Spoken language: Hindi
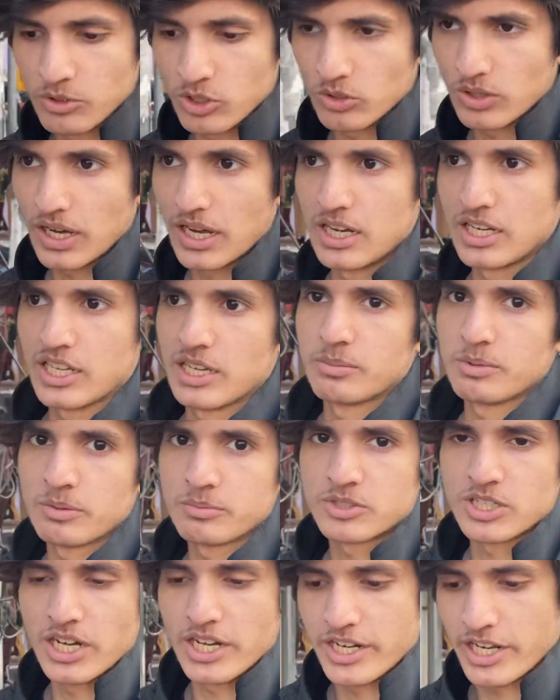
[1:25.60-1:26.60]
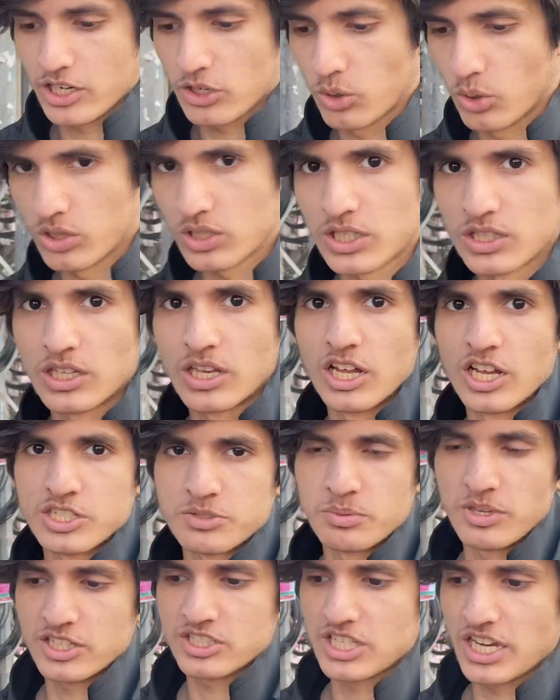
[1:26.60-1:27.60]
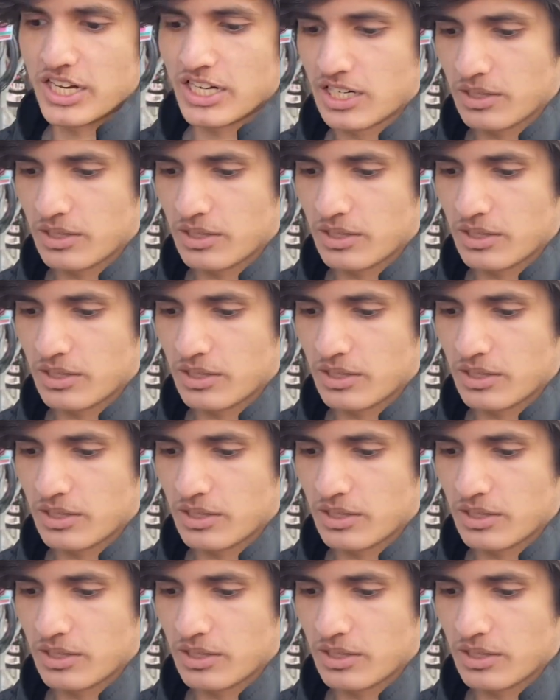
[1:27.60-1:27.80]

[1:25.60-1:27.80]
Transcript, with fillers: उठा लिया अभी हम जा रहे हैं कोट की तलाश में एक जैकेट